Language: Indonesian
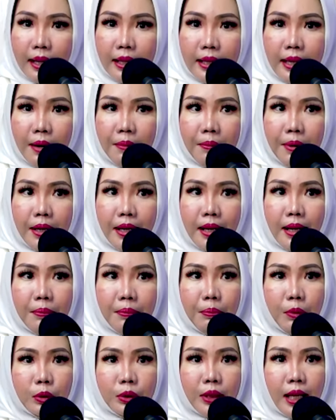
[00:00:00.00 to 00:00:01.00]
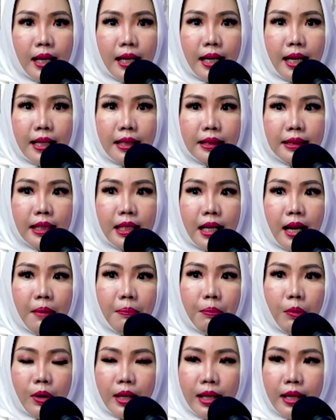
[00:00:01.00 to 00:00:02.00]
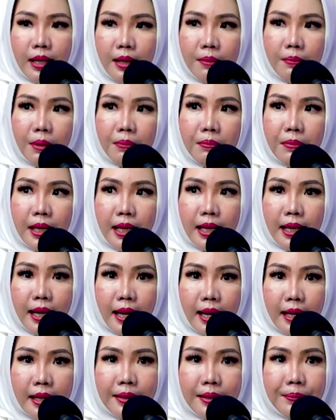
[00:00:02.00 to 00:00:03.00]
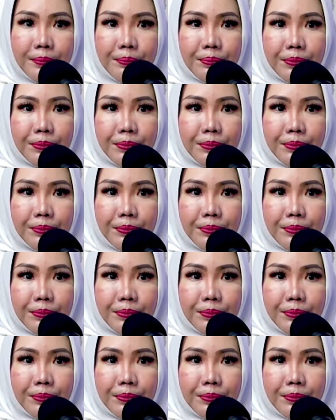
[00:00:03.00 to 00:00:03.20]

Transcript: yang mana perusahaan dari Singapura ini memberikan